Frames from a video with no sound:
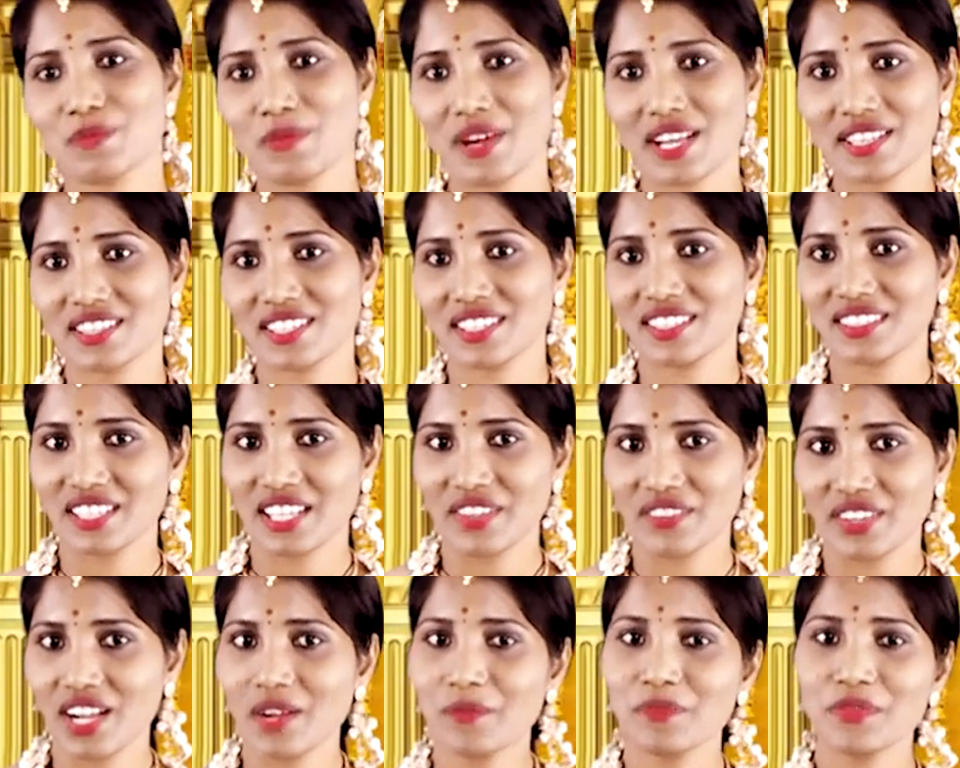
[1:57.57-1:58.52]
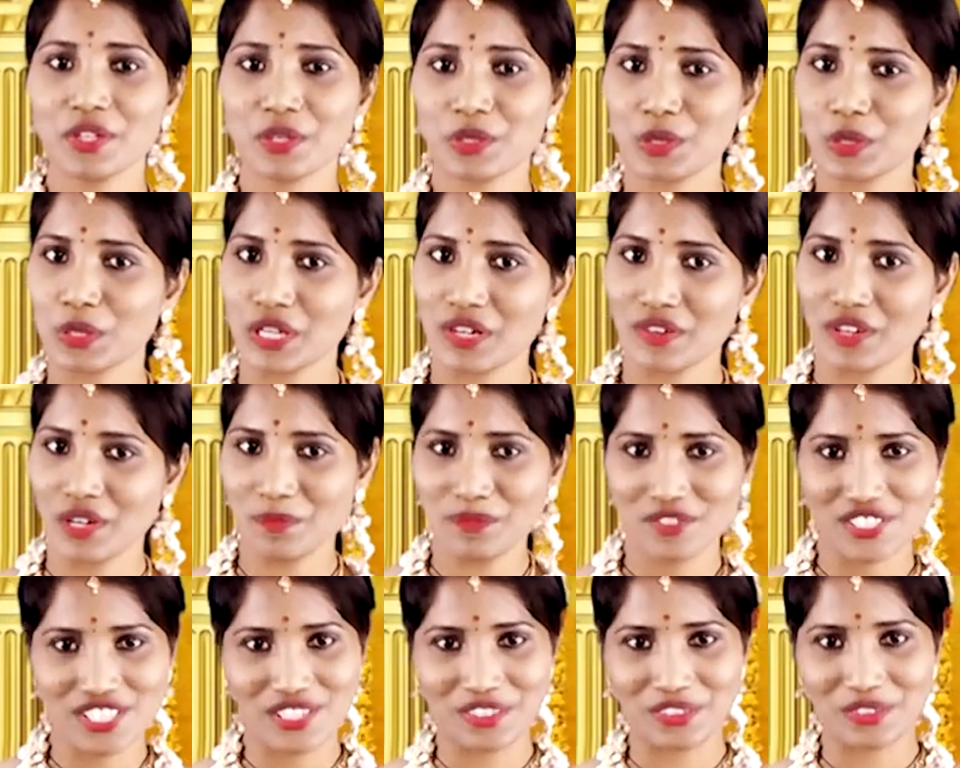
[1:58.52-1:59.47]
మర్దిని దేవిగా కొలవడం
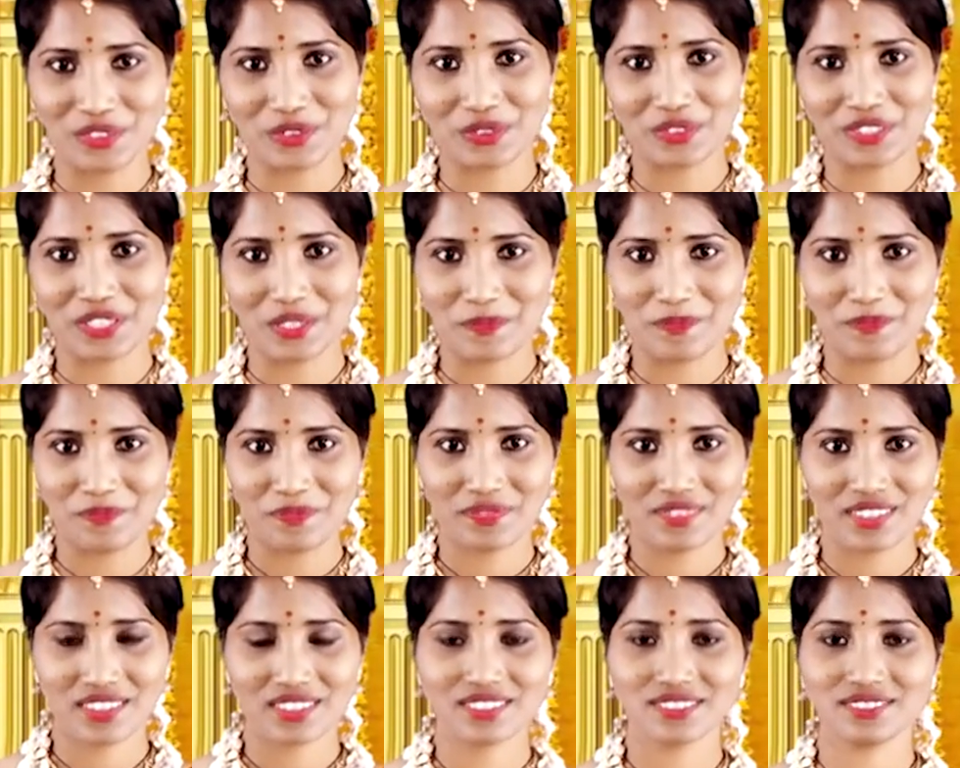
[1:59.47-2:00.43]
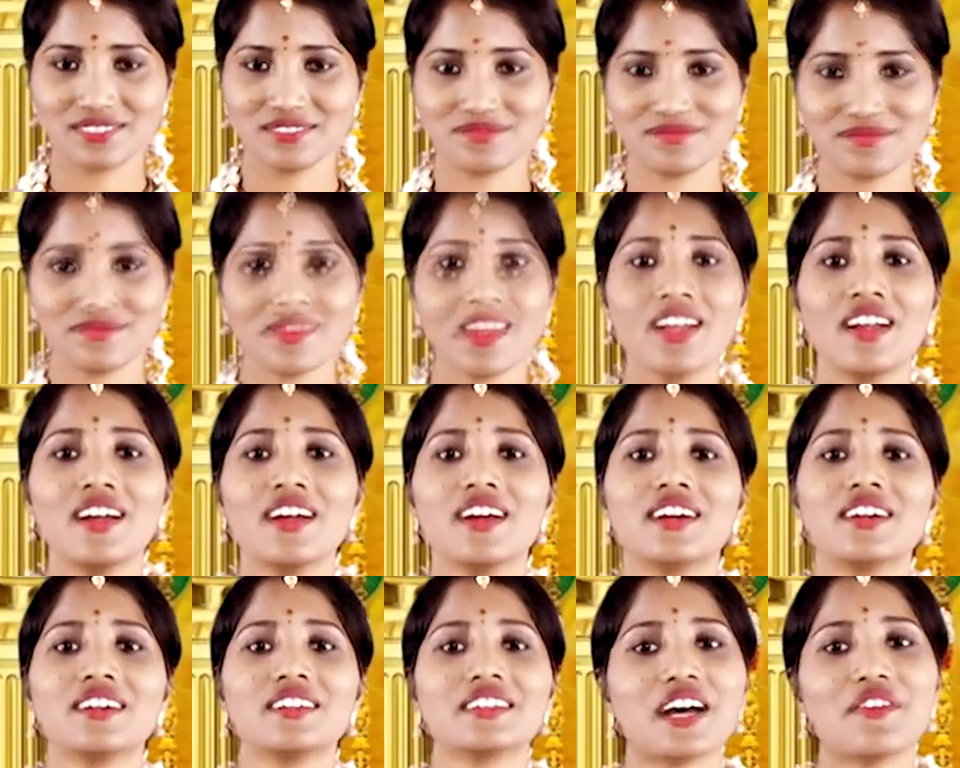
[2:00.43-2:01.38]
జరుగుతుంది
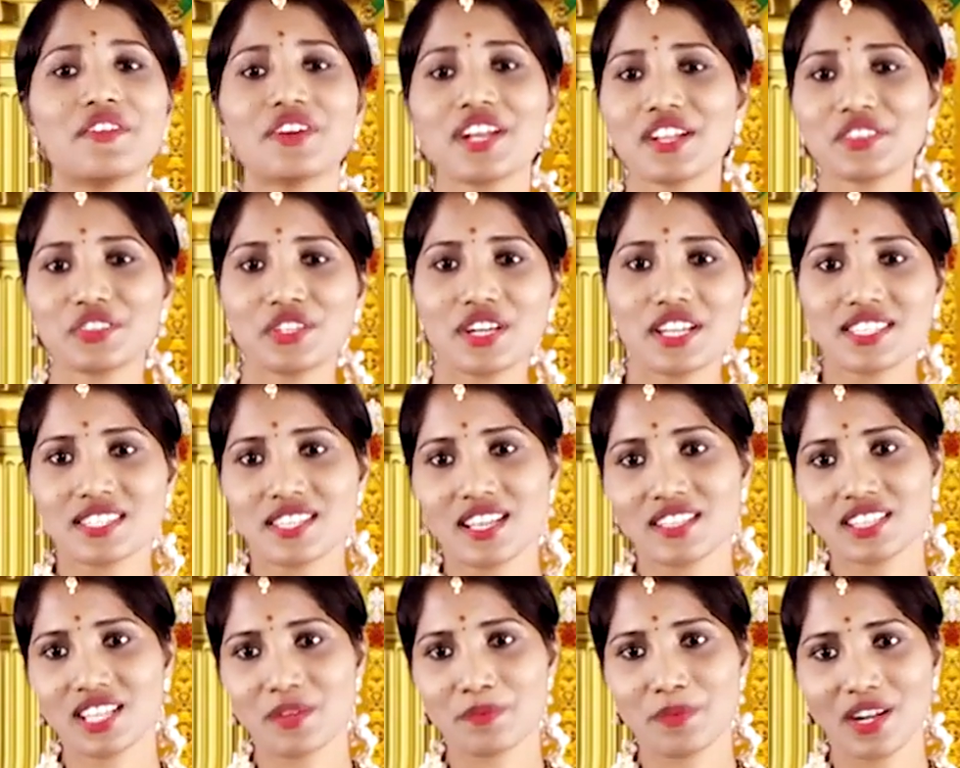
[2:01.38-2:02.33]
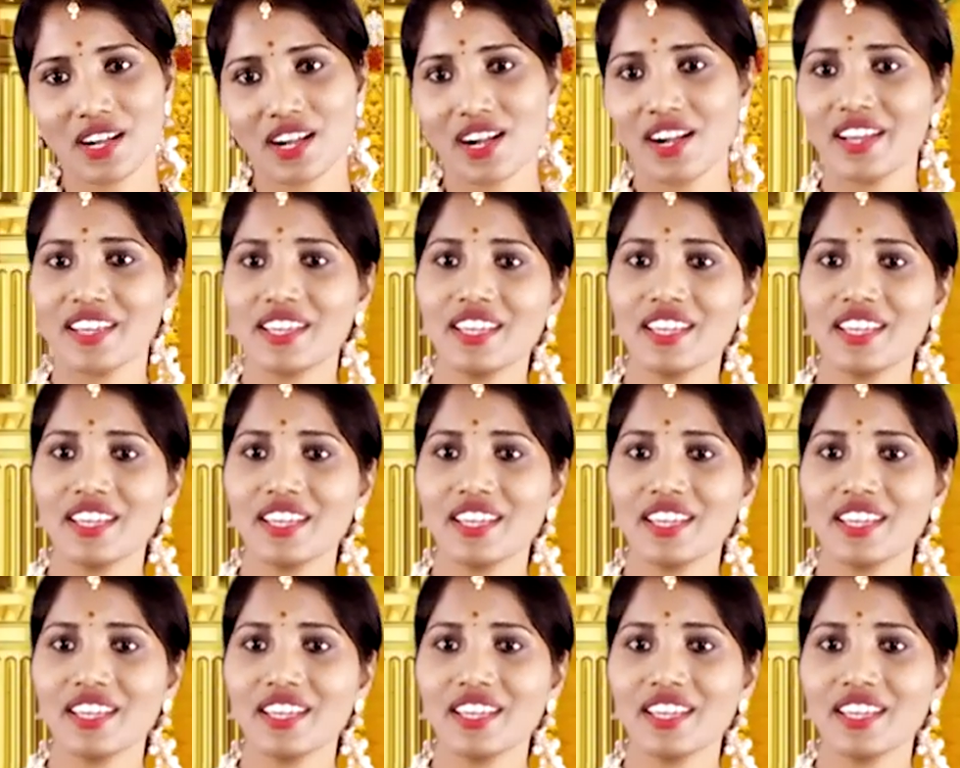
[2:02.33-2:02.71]
నవరాత్రుల సందర్భంగా